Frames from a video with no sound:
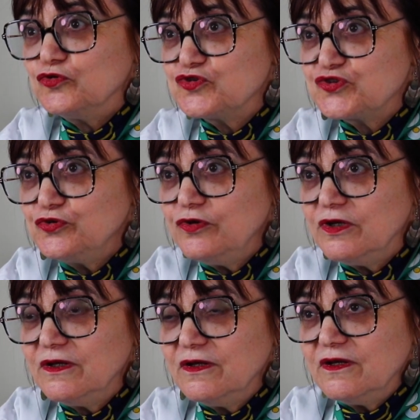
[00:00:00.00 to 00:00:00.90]
l'eau chaude,
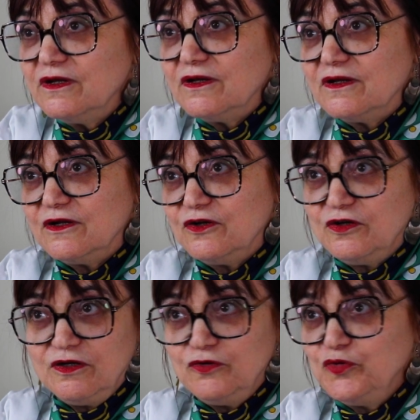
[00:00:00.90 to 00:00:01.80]

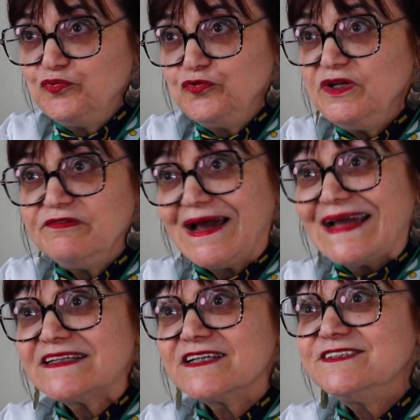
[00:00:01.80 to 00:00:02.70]
le pull il va
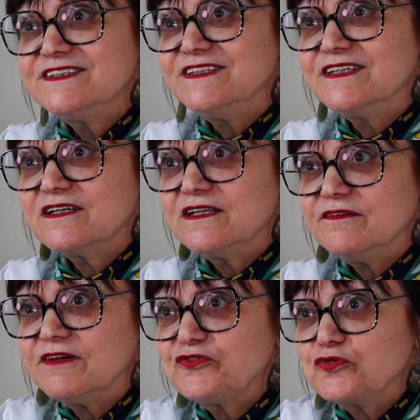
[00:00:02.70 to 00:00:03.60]
rétrécir,
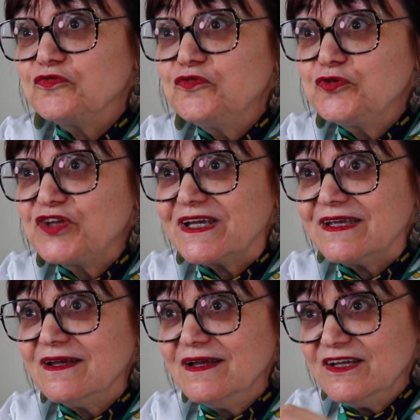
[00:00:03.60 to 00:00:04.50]
il va se feutrer.
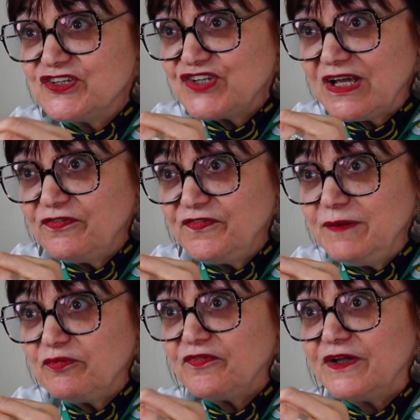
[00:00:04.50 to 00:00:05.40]
Chaque
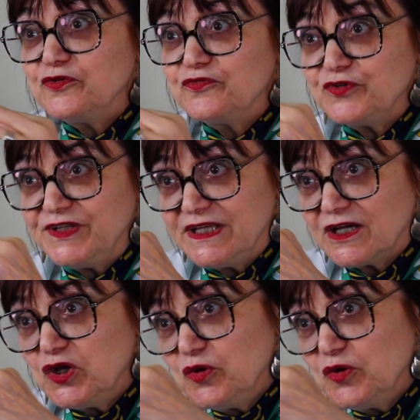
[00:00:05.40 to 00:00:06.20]
fibre va devenir